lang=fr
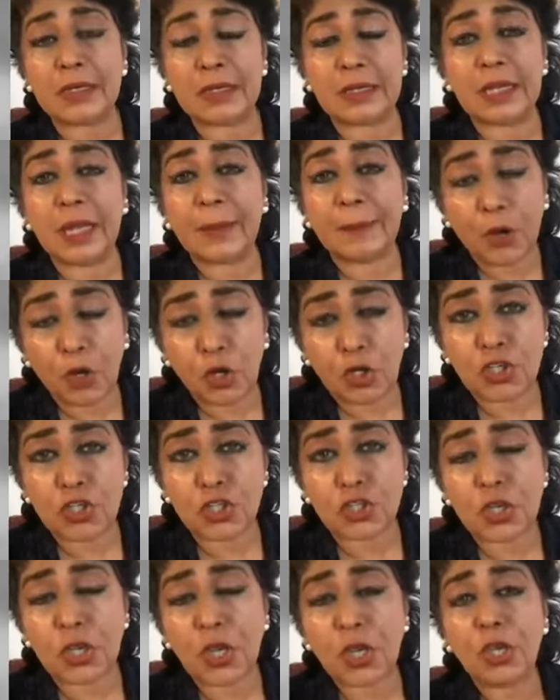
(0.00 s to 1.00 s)

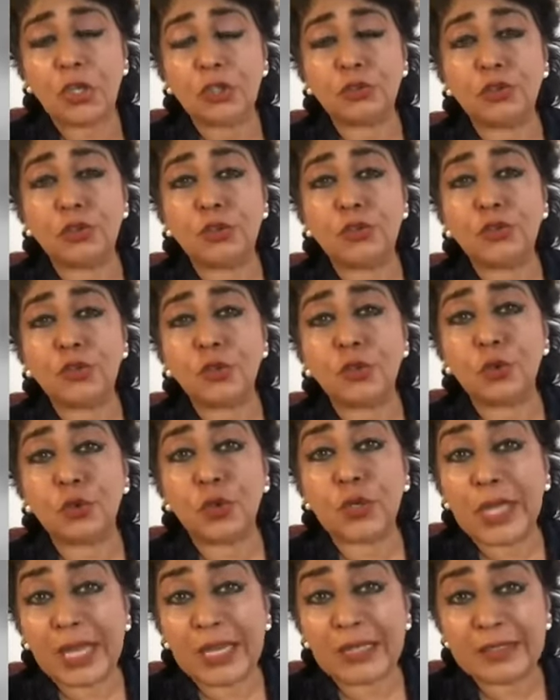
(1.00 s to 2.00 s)
l'approche de,
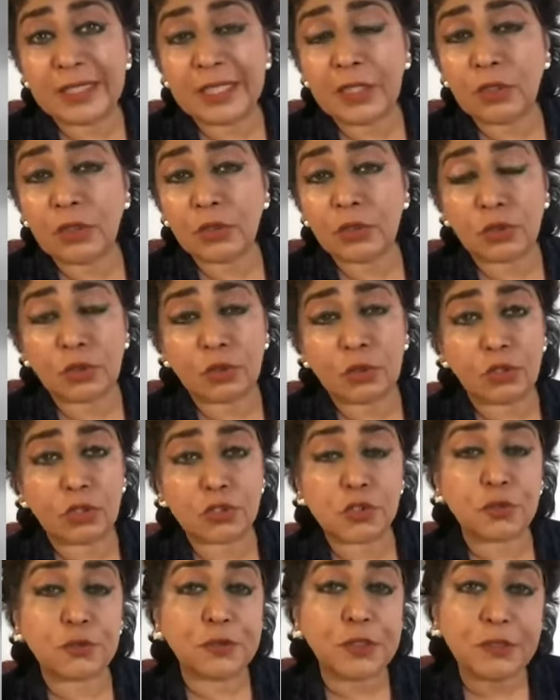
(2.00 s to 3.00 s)
regarder euh, de
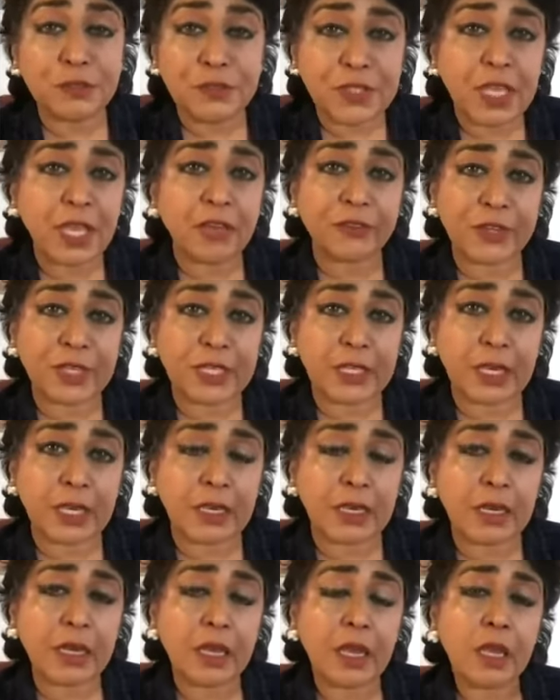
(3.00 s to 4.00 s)
ce vivier
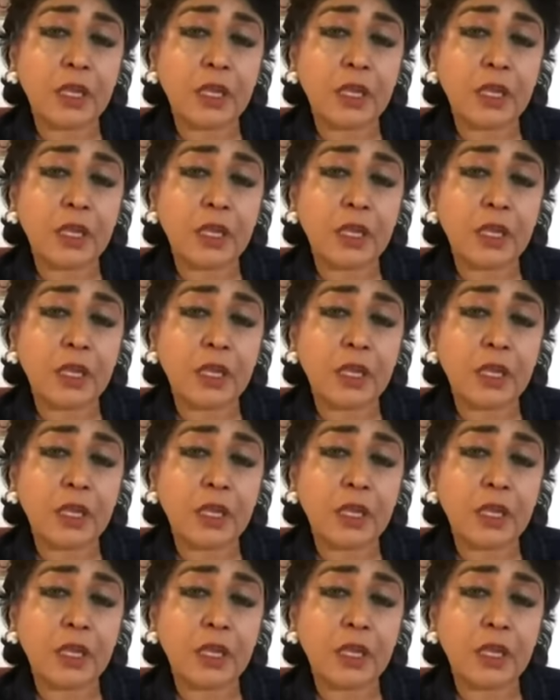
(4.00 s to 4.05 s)
africain,